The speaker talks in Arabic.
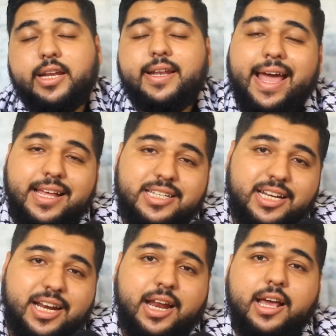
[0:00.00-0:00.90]

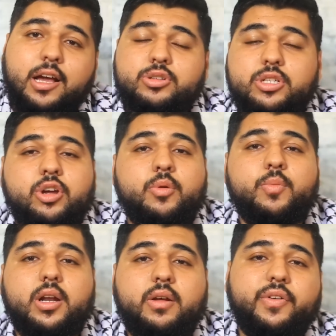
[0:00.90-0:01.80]
نحزن على
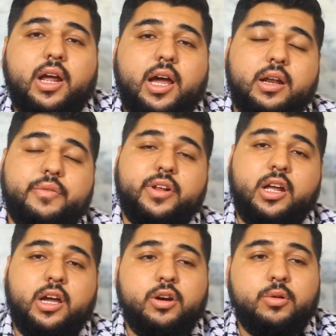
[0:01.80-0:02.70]
حزنهم ونفرح على
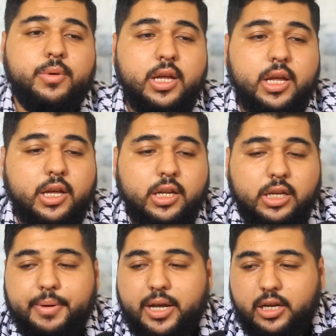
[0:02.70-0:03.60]
فرحهم
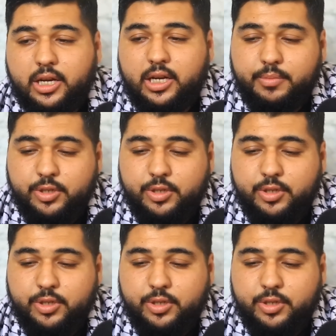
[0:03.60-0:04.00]
طبعا احنا